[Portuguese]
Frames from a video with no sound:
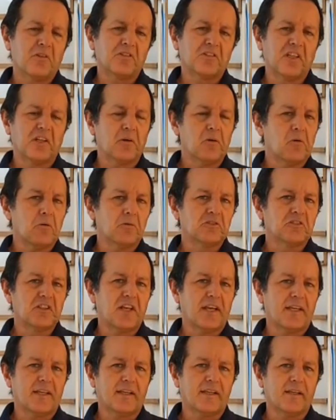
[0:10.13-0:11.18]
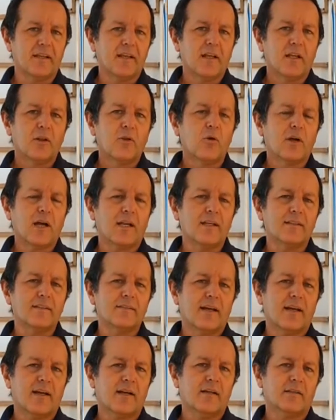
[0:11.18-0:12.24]
você não consegue
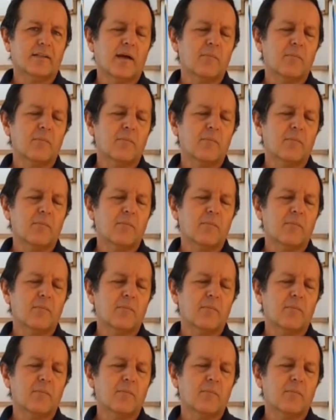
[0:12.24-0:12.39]
localizar,